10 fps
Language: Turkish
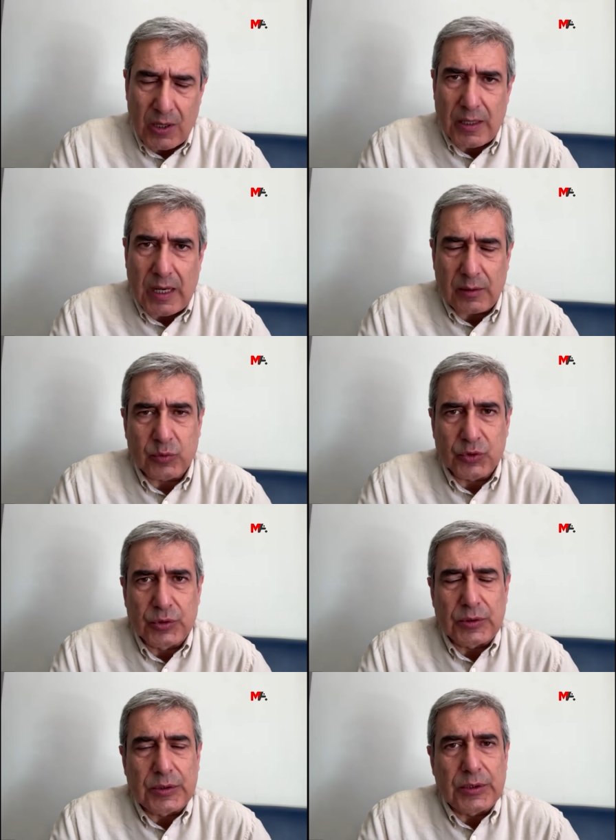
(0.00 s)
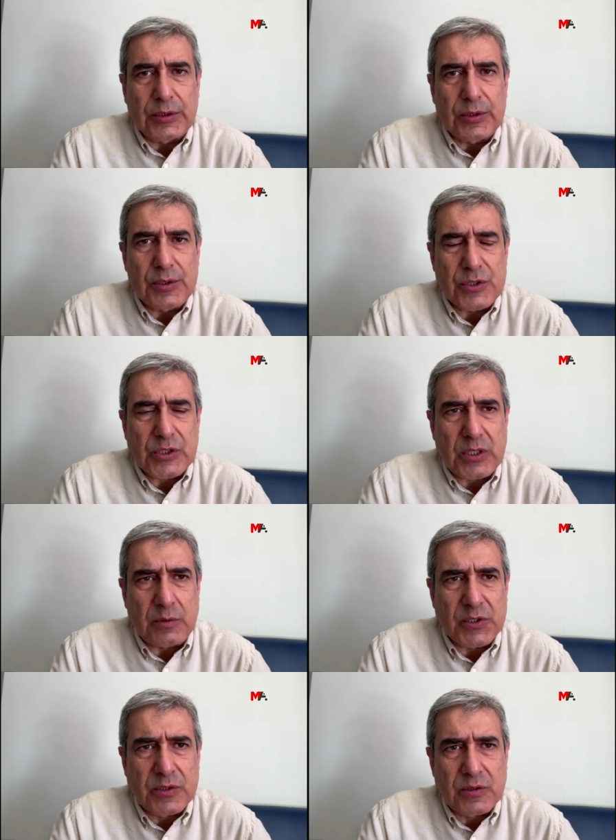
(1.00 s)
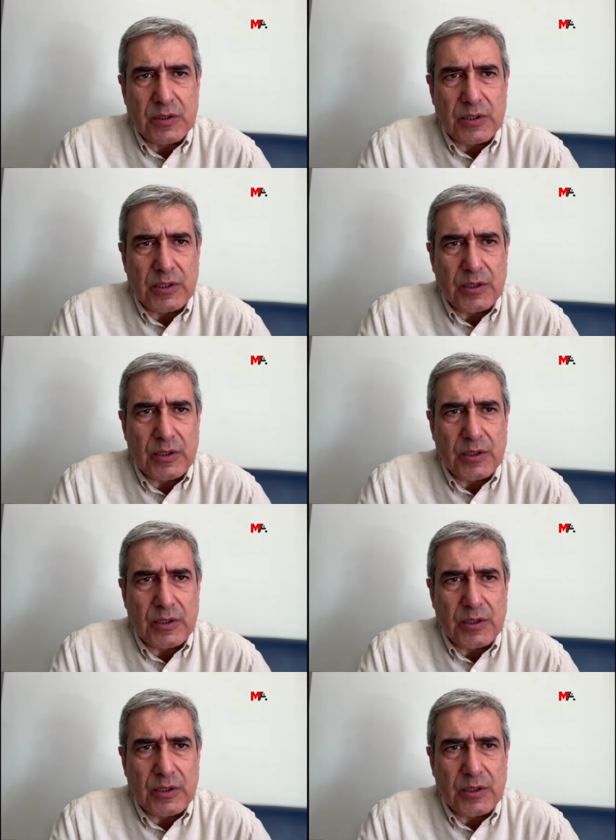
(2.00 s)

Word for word: Yani bu e, ciddi bir e,